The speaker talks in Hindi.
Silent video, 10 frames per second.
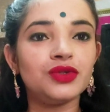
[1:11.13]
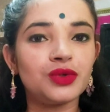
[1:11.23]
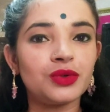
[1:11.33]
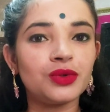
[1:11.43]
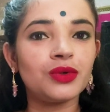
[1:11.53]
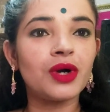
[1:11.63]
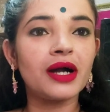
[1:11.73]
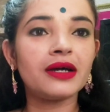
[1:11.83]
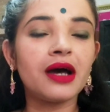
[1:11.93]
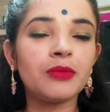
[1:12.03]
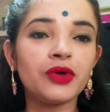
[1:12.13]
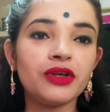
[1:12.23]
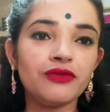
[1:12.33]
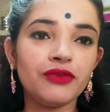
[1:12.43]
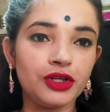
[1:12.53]
तो अगर आपको
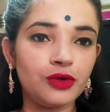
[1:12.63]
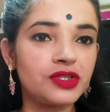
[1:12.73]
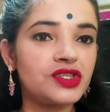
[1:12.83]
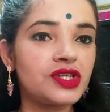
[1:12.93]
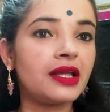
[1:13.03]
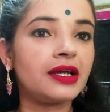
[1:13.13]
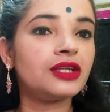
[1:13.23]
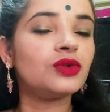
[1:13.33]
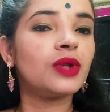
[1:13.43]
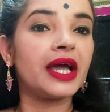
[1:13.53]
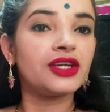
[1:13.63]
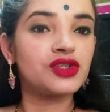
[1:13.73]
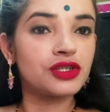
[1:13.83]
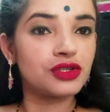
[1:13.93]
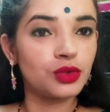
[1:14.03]
ये वीडियो अच्छा लगे तो लाइक
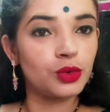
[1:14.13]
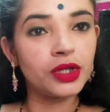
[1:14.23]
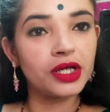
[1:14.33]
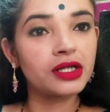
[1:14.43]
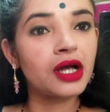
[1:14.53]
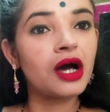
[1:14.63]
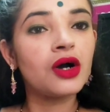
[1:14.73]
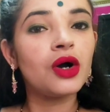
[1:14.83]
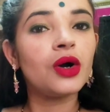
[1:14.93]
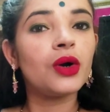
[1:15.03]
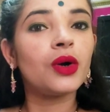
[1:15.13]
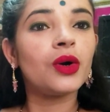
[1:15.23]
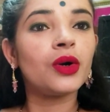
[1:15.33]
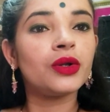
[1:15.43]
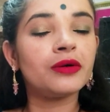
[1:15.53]
शेयर ज़रूर करना
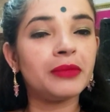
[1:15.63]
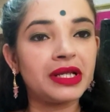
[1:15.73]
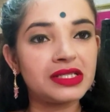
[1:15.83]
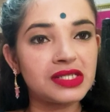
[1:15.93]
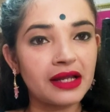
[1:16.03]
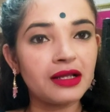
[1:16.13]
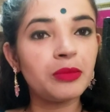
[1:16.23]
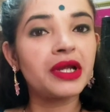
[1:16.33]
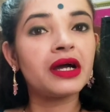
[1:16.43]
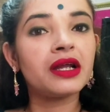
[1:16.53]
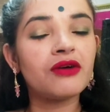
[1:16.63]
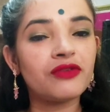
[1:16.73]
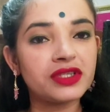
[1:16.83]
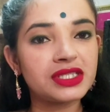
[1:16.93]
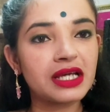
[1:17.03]
और मेरे चैनल पर अगर आप
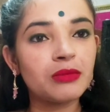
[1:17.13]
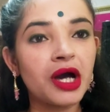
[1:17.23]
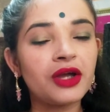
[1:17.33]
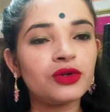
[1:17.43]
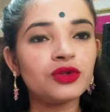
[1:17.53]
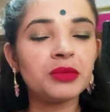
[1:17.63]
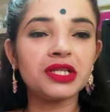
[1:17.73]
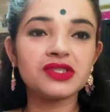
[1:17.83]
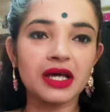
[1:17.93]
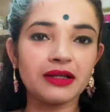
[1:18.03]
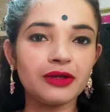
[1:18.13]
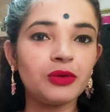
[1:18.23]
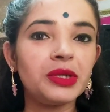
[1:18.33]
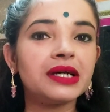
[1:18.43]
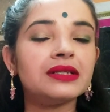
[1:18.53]
फर्स्ट टाइम आए हो तो मेरे चैनल
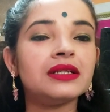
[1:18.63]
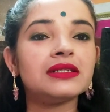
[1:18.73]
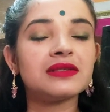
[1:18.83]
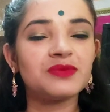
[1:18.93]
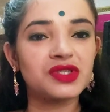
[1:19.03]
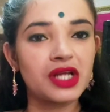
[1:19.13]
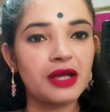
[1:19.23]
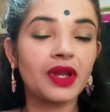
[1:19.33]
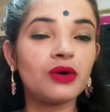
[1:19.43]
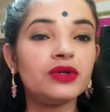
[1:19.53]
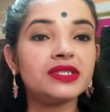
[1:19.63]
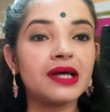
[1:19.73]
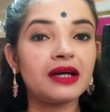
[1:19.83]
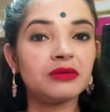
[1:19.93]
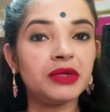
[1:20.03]
को भी कर देना सब्सक्राइब और
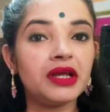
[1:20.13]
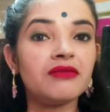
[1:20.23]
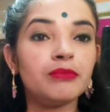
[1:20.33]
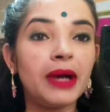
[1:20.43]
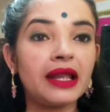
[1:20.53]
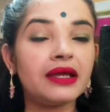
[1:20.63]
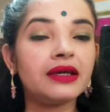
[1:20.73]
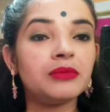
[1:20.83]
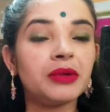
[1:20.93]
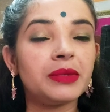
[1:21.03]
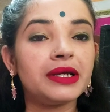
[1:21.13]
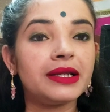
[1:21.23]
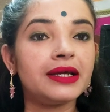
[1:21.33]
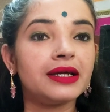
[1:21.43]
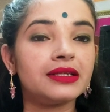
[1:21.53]
साथ में ना बेल आइकन पे भी
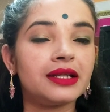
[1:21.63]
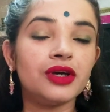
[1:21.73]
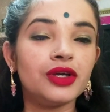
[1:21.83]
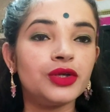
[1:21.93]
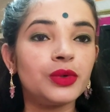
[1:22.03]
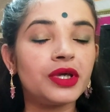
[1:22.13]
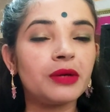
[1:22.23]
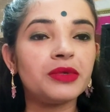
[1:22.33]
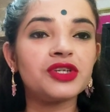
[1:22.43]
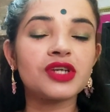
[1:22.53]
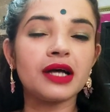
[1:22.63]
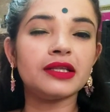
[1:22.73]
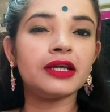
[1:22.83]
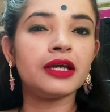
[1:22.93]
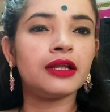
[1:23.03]
क्लिक करते क्योंकि अभी
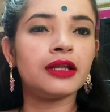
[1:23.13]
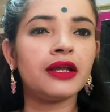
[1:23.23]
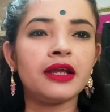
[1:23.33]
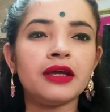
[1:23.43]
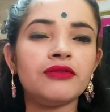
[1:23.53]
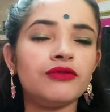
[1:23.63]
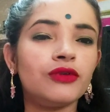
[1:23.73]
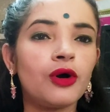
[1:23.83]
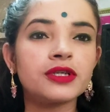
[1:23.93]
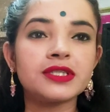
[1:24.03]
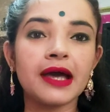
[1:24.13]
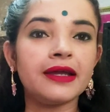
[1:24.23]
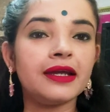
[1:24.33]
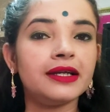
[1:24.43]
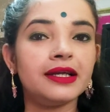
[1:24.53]
शादी के नए नए व्लॉग्स
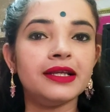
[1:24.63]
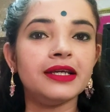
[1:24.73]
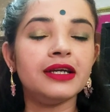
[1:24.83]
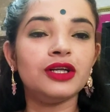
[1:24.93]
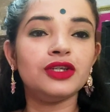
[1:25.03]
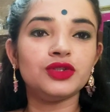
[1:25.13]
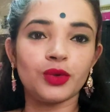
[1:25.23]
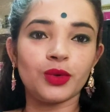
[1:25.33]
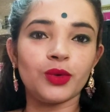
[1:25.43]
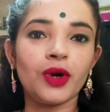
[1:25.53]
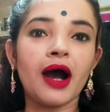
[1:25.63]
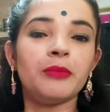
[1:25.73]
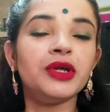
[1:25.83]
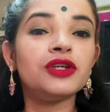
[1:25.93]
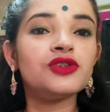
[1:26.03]
आएंगे डेली तो
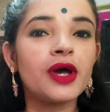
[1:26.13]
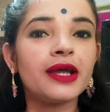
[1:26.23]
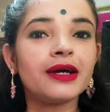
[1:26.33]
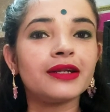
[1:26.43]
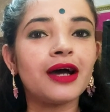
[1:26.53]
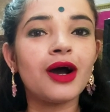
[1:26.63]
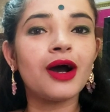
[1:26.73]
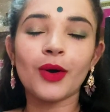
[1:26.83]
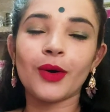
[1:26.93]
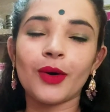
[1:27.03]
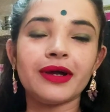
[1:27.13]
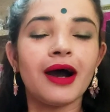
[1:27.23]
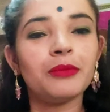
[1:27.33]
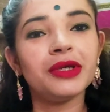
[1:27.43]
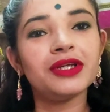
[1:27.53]
आप भी एंजॉय करना और
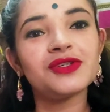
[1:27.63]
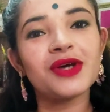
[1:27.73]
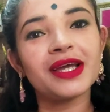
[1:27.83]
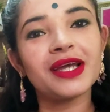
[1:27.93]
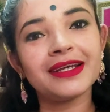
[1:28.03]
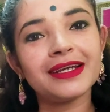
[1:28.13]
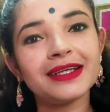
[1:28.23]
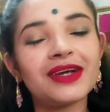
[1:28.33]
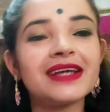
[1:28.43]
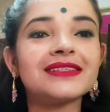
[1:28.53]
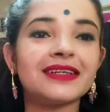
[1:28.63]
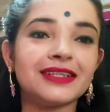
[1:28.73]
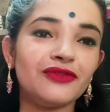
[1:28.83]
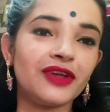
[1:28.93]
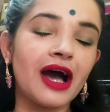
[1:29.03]
हम भी एंजॉय करेंगे तो गाइज
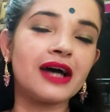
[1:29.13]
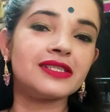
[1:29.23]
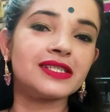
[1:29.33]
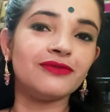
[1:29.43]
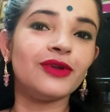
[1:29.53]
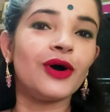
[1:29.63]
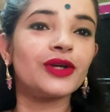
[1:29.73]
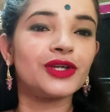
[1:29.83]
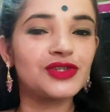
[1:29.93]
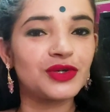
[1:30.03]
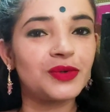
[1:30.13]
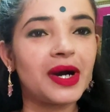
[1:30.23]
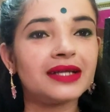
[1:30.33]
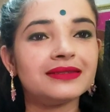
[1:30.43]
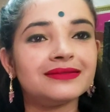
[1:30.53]
करते हैं फिर आज के ब्लॉग की
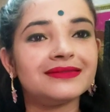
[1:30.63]
शुरुआत